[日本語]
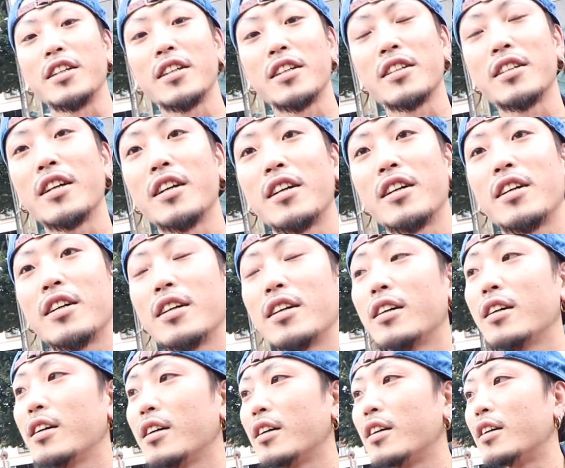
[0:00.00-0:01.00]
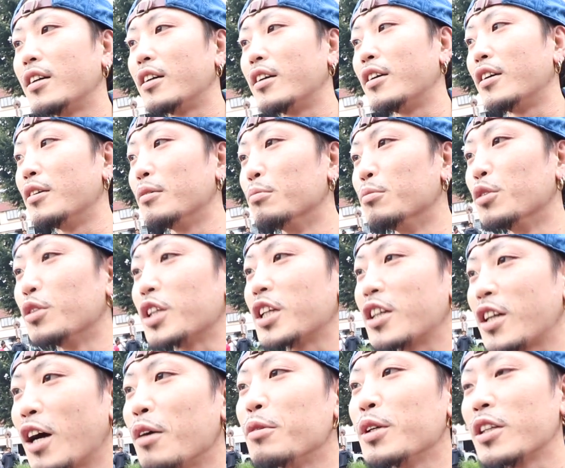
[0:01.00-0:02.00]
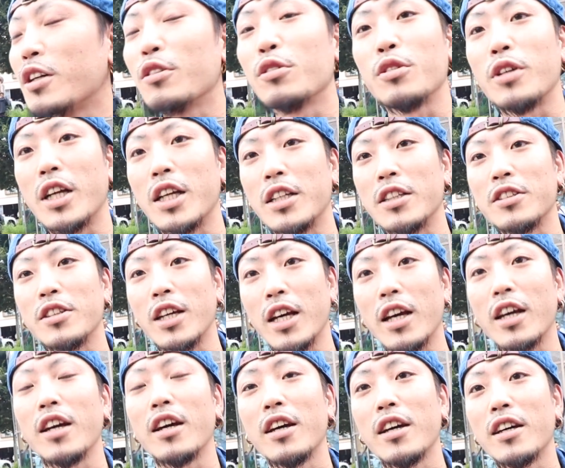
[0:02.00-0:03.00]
ジムとかはもう一回も行ったことないですね